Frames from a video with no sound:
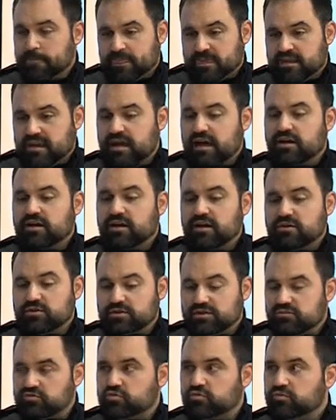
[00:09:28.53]
qui est encore
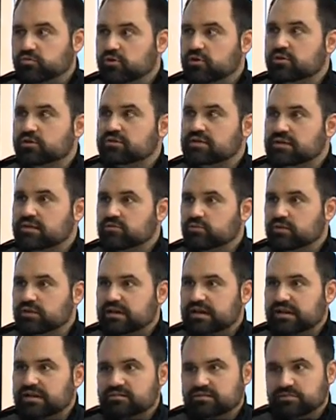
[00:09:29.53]
qui survole le territoire
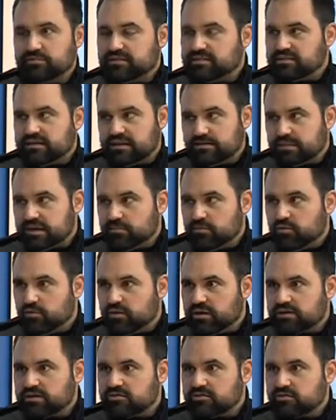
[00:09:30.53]
canadien, mais c'est les mêmes
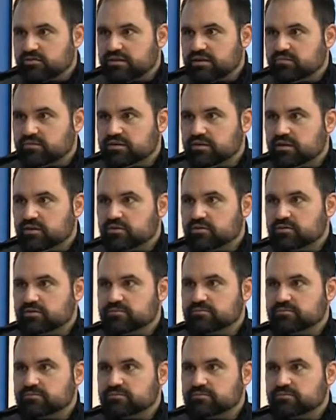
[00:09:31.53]
lois qui sont en vigueur.